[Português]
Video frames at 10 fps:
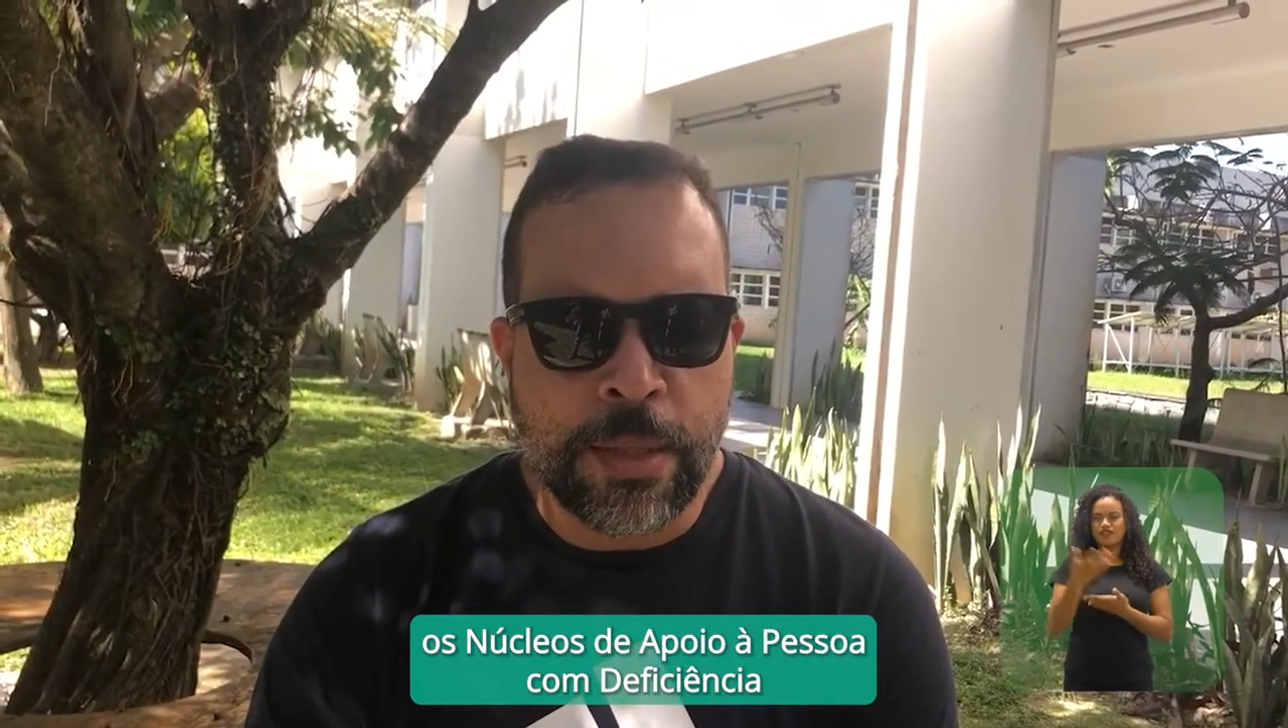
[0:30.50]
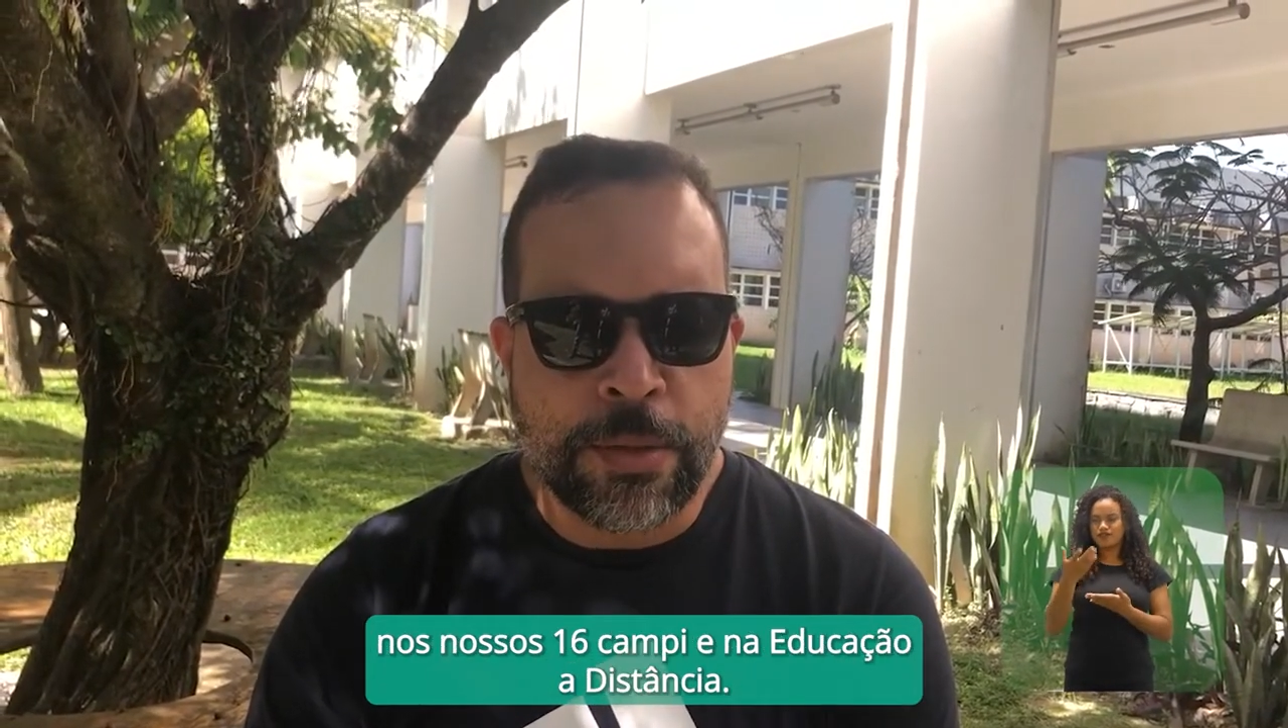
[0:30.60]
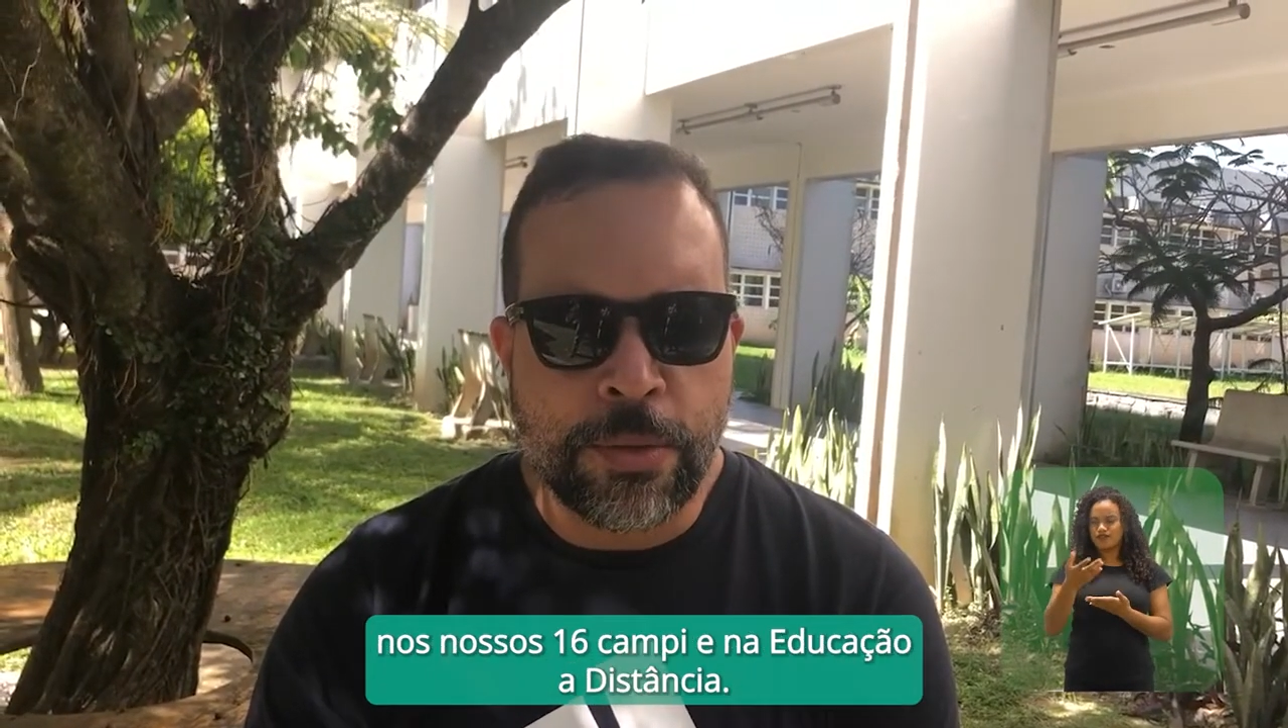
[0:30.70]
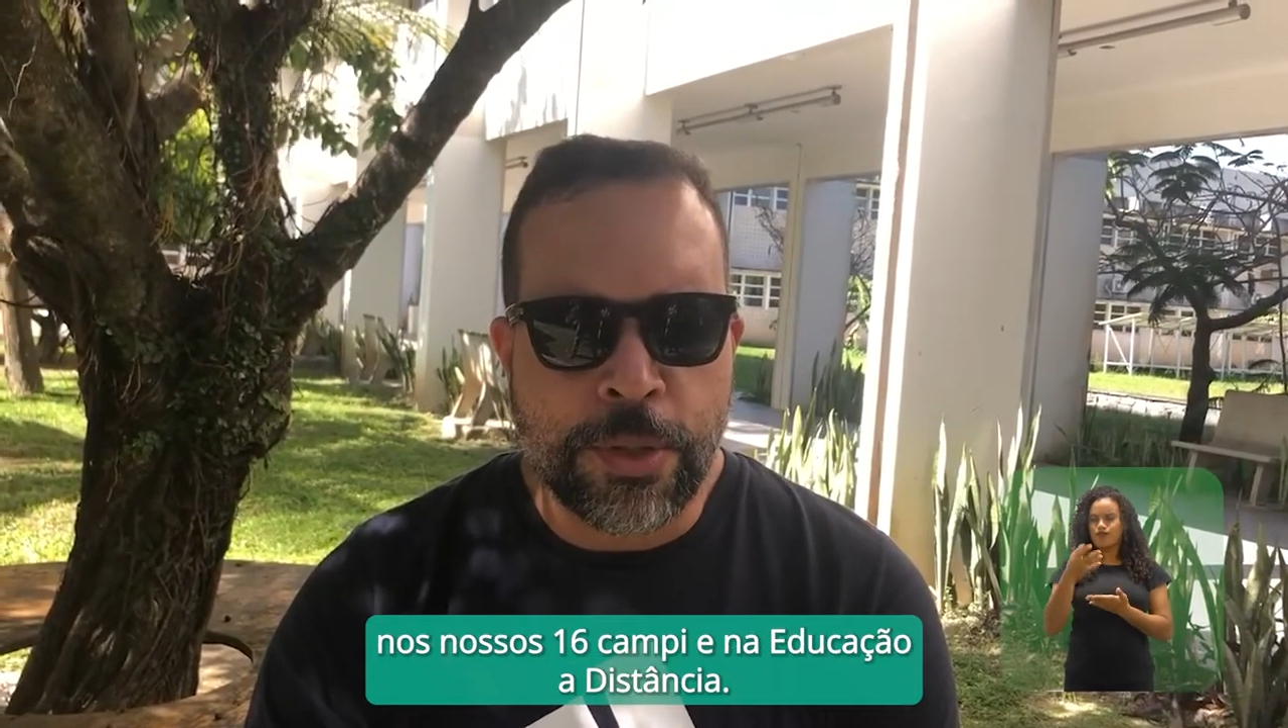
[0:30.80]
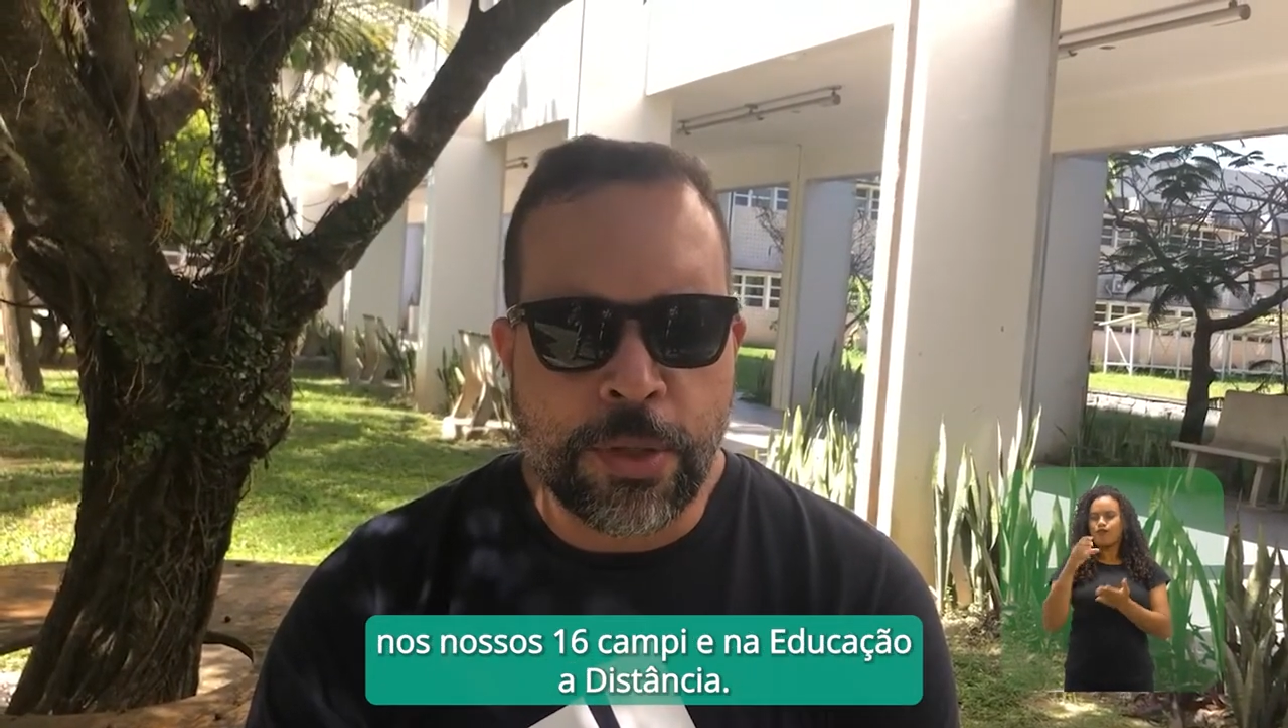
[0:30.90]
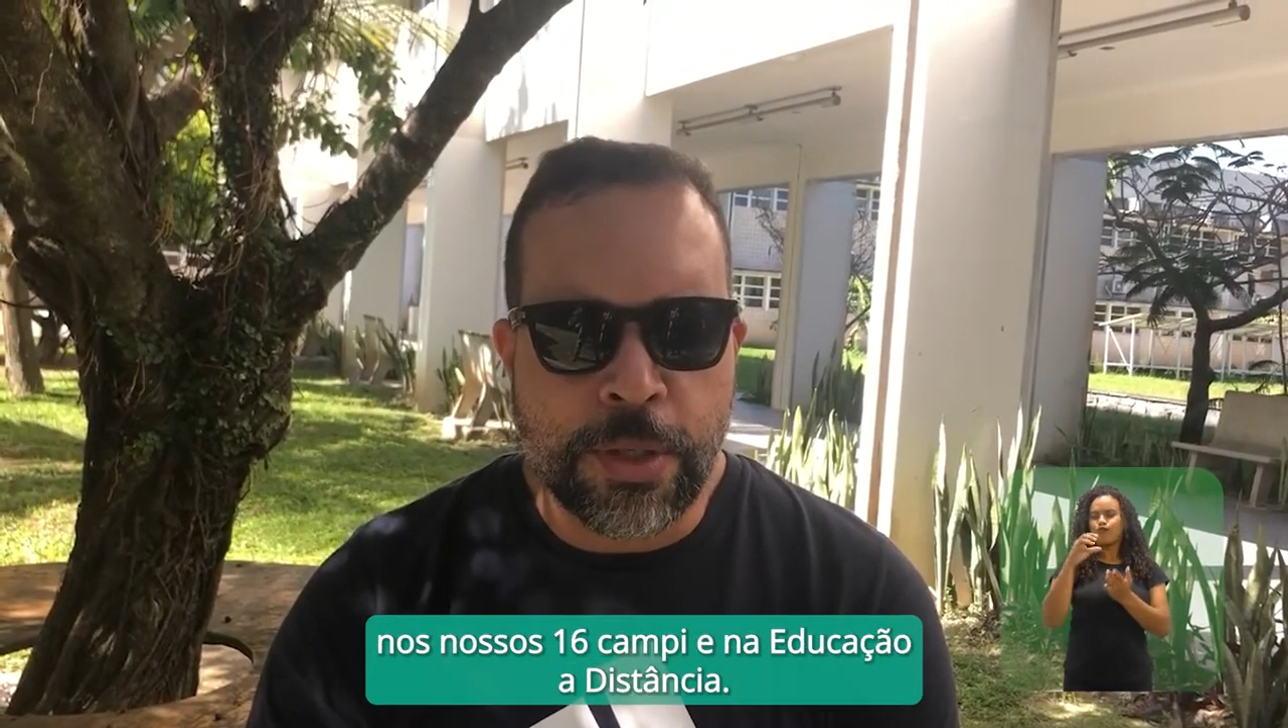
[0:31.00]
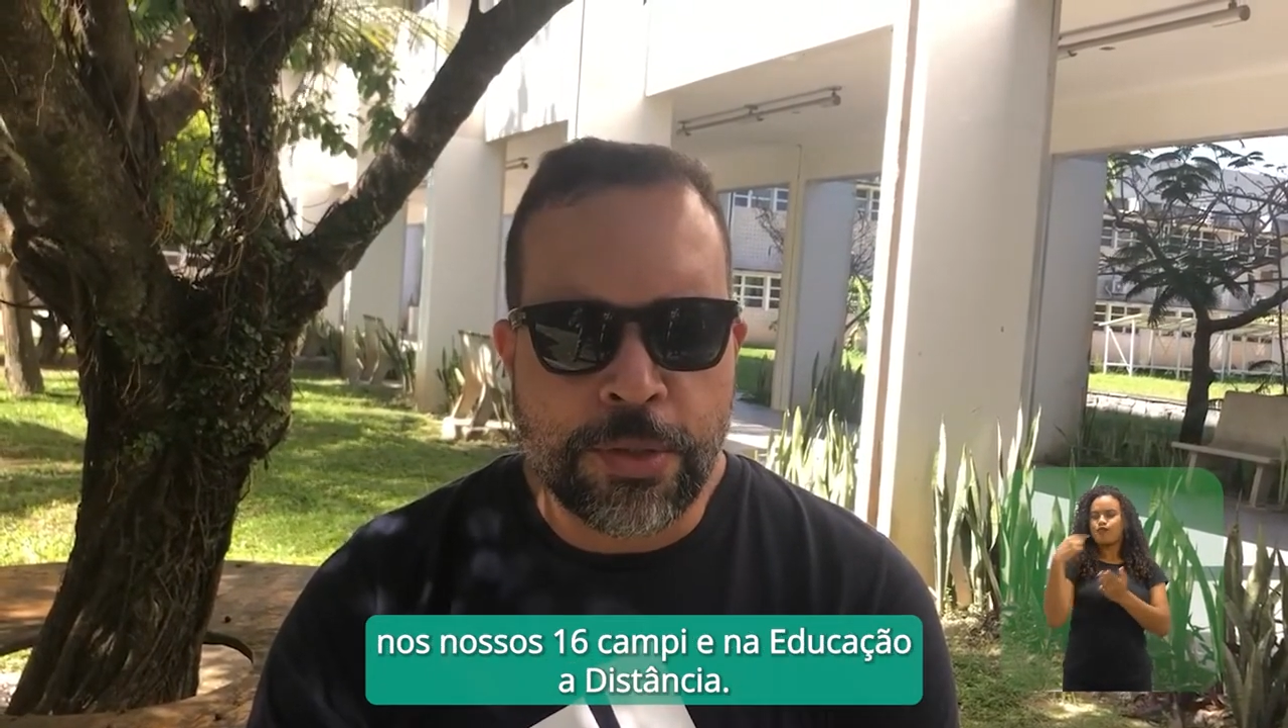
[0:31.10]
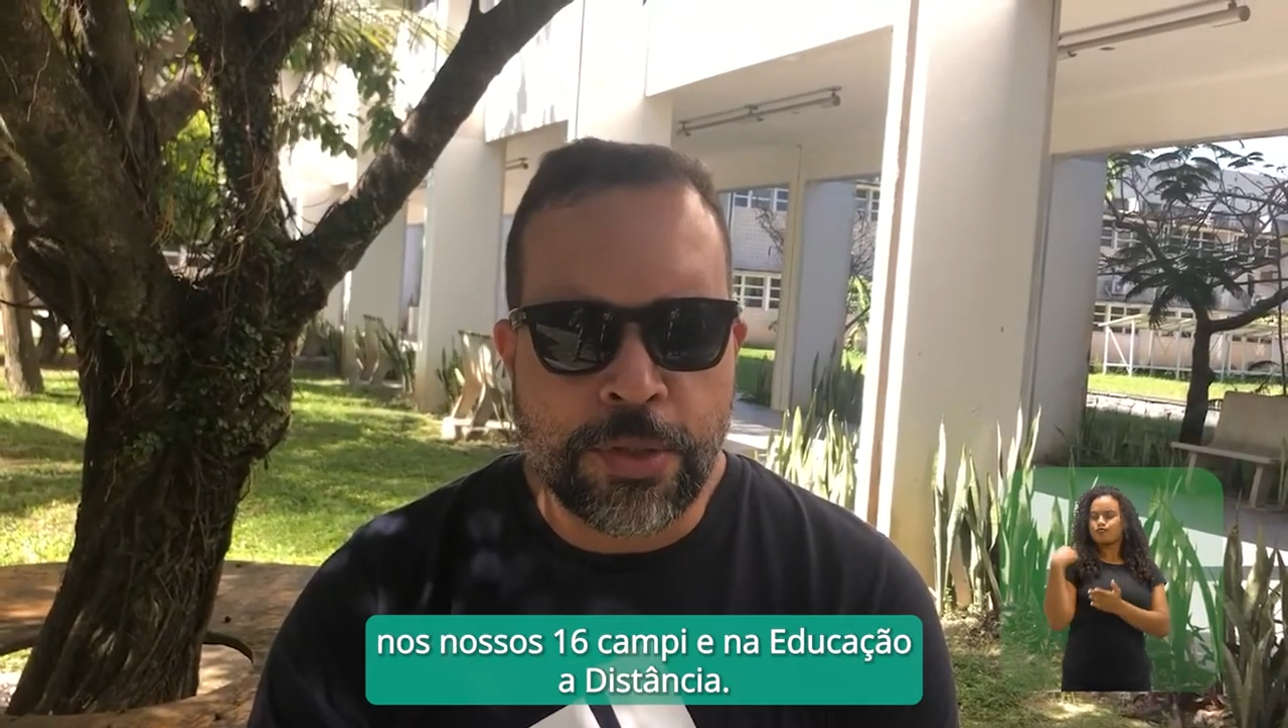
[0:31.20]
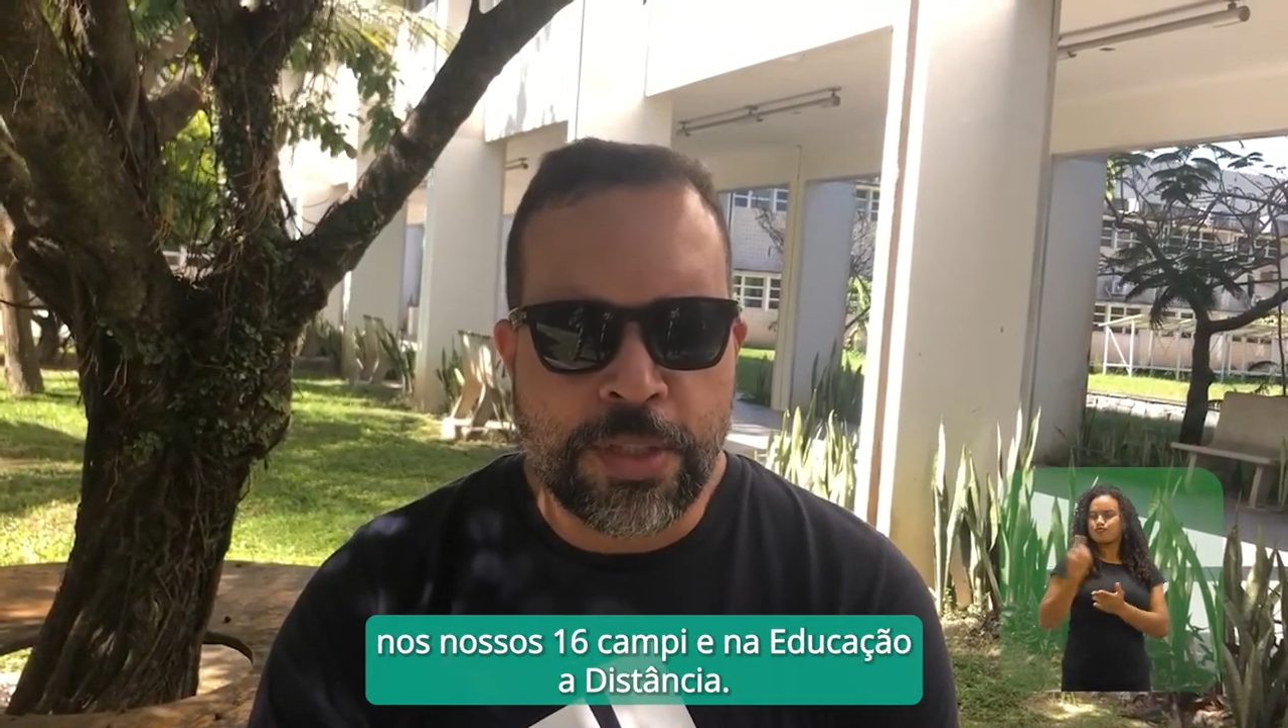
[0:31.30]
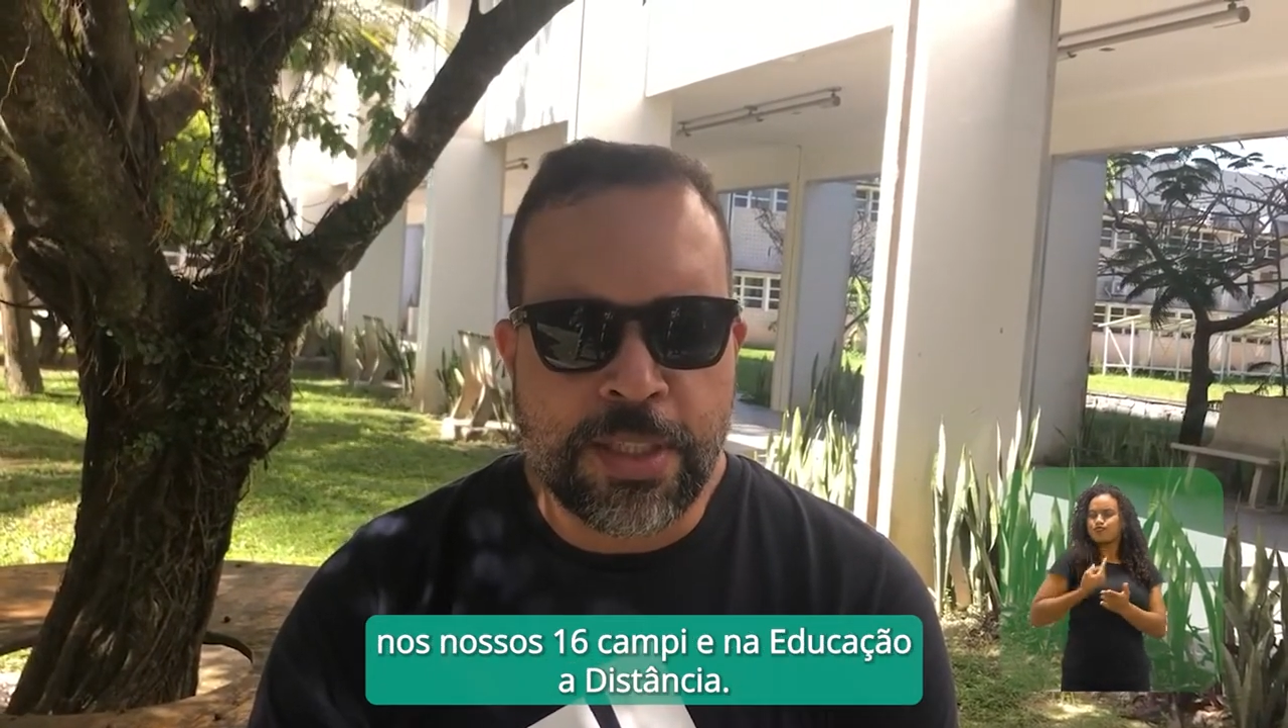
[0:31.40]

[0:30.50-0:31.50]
nos nossos